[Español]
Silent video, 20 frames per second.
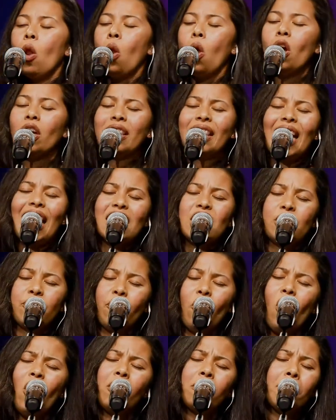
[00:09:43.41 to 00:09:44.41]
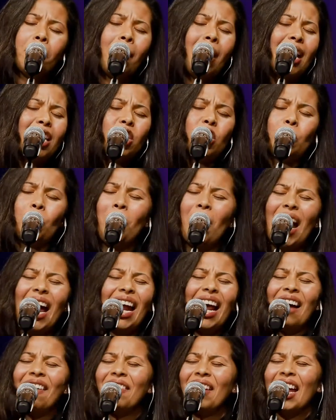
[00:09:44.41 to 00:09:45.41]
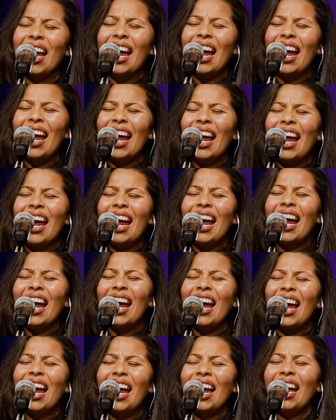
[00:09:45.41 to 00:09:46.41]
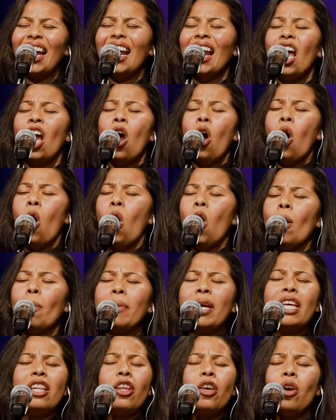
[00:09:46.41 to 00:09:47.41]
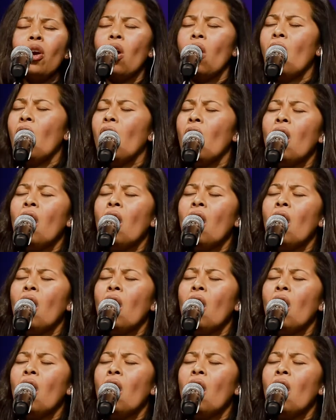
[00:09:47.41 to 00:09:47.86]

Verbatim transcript: Lo transformas para bien. Oh mi Dios,